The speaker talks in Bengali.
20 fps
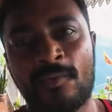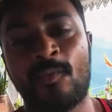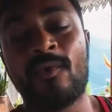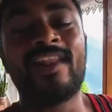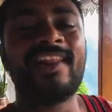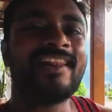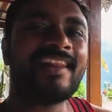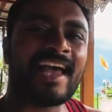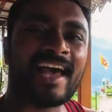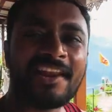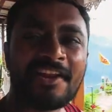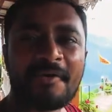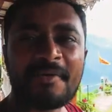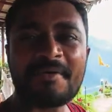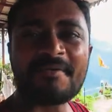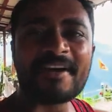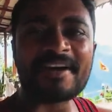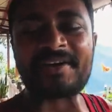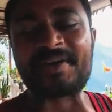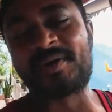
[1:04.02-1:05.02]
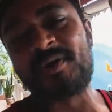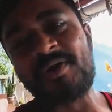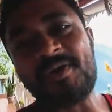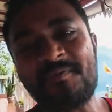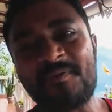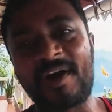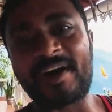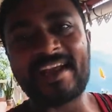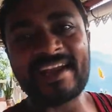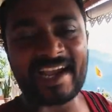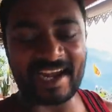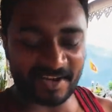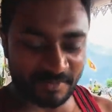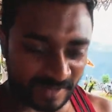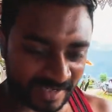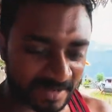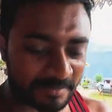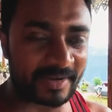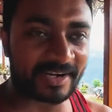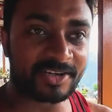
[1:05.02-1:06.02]
ওয়েল হ্যালো এভরিওয়ান গুড মর্নিং অ্যান্ড
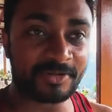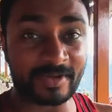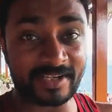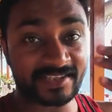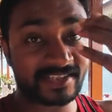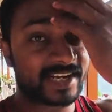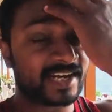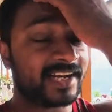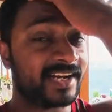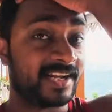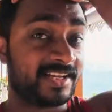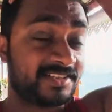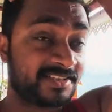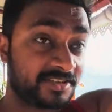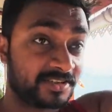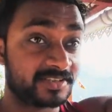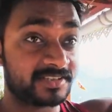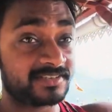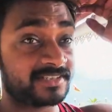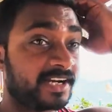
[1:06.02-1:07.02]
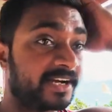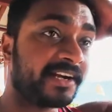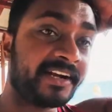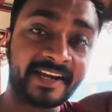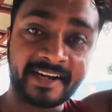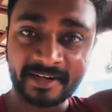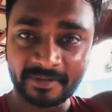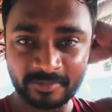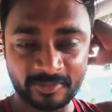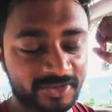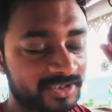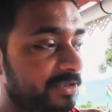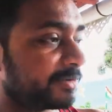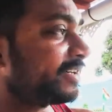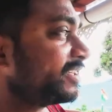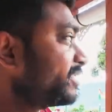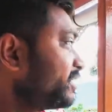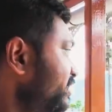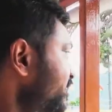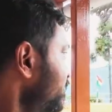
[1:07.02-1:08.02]
ওয়েলকাম ব্যাক টু মাই চ্যানেল আজকে হচ্ছে সানডে বুঝতে
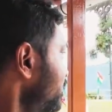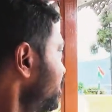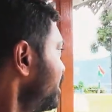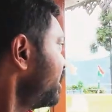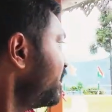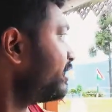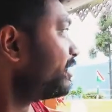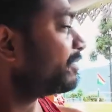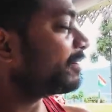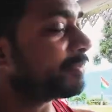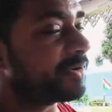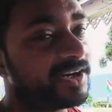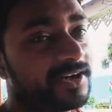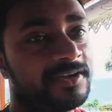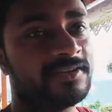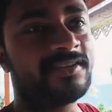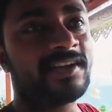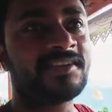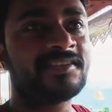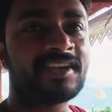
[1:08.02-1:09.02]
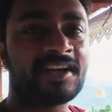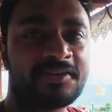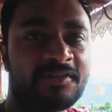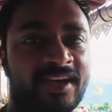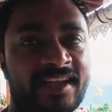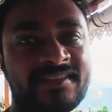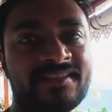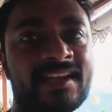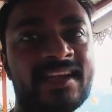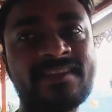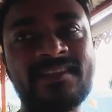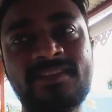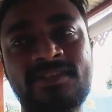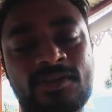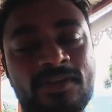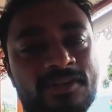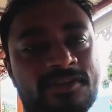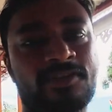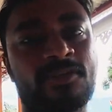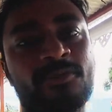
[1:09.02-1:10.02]
পেরেছেন এবার ব্যাপারটা হচ্ছে আজকে একটু লেজি লেজি
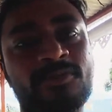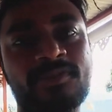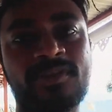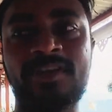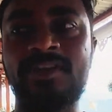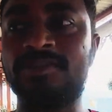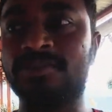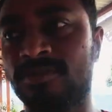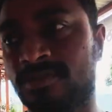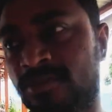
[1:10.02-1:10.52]
চলছে সমস্ত কিছু